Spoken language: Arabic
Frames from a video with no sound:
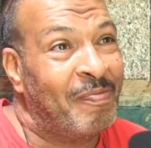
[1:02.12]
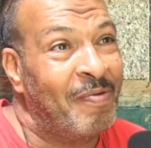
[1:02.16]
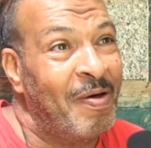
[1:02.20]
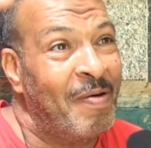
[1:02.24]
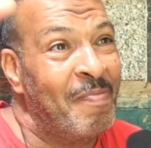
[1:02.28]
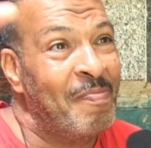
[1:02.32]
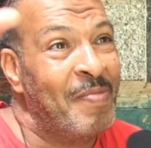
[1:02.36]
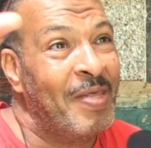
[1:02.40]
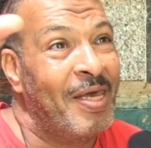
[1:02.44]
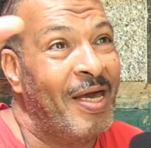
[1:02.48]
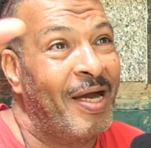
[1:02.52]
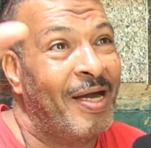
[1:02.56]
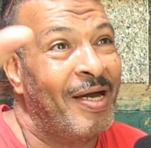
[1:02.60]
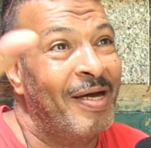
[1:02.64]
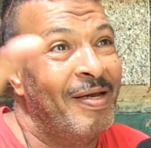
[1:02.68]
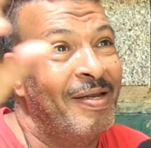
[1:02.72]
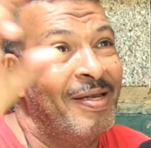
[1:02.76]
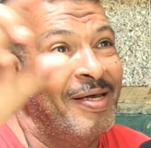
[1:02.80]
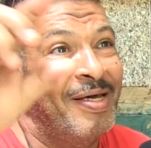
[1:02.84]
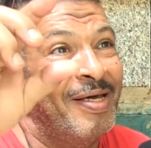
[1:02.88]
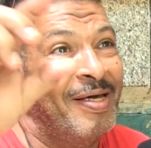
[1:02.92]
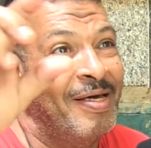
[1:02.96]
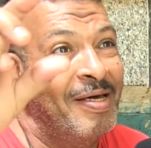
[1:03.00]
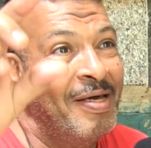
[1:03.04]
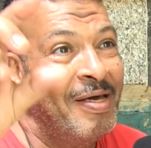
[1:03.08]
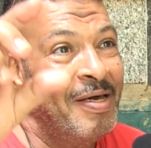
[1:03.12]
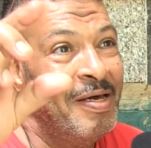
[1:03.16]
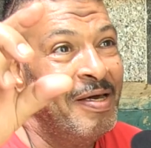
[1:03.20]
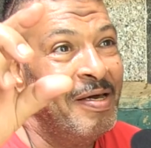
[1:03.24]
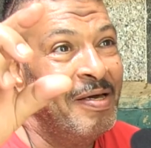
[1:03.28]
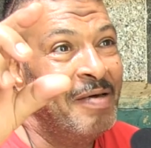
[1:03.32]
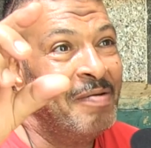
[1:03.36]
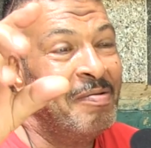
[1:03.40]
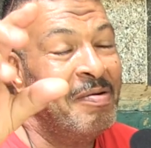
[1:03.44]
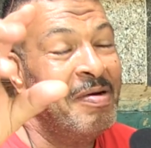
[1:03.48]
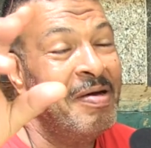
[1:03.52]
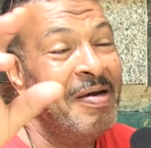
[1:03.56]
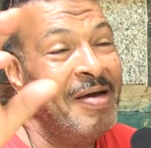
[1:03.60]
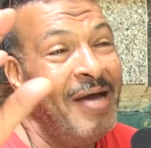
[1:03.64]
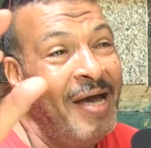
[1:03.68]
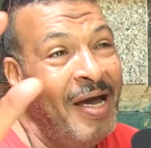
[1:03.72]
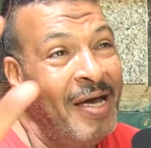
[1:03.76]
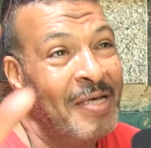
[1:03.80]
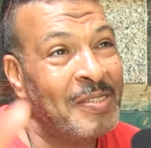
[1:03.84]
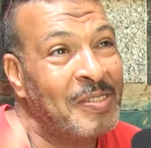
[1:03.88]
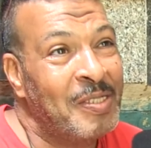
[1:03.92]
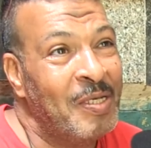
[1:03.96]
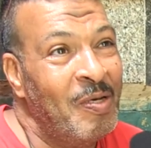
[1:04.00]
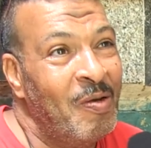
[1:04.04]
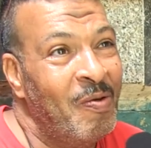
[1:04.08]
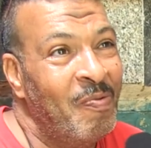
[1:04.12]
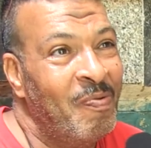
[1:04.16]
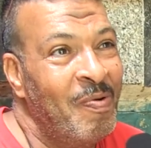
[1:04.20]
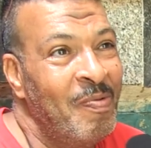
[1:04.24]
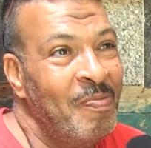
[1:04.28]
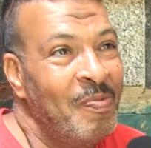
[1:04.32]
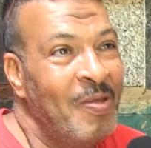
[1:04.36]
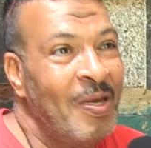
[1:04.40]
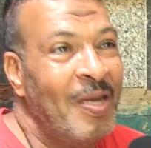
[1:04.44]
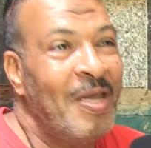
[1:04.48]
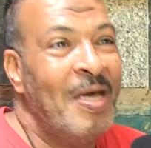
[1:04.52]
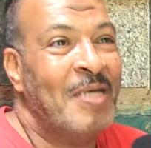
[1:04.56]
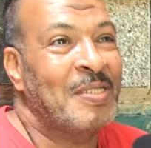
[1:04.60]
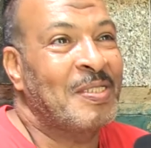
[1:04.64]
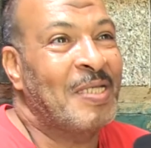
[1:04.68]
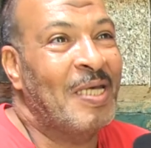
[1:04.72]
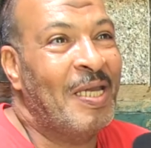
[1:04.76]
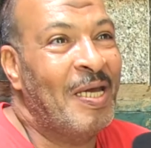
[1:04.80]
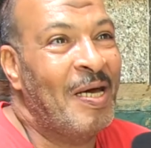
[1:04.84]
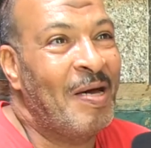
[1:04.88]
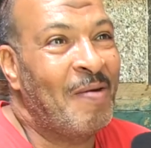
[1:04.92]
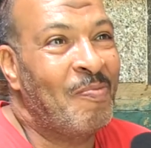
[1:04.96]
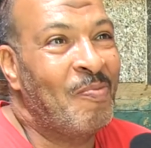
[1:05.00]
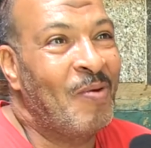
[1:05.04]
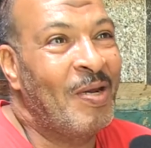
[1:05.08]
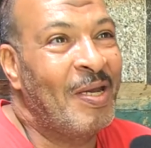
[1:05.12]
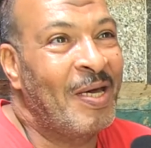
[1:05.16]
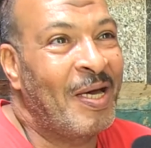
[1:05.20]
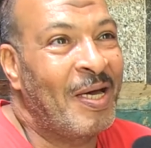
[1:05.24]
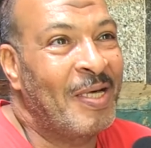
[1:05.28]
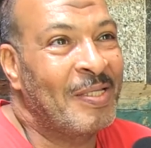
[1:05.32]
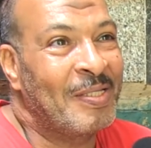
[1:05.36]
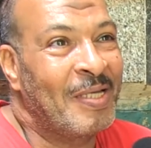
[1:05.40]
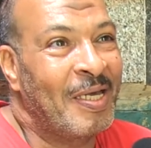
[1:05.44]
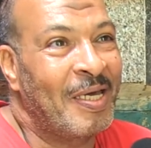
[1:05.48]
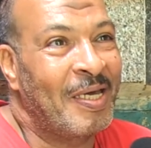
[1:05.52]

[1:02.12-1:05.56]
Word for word: فهمني هكا اللي حيصيروا فهمني الله يحسن عقبه والله يقدر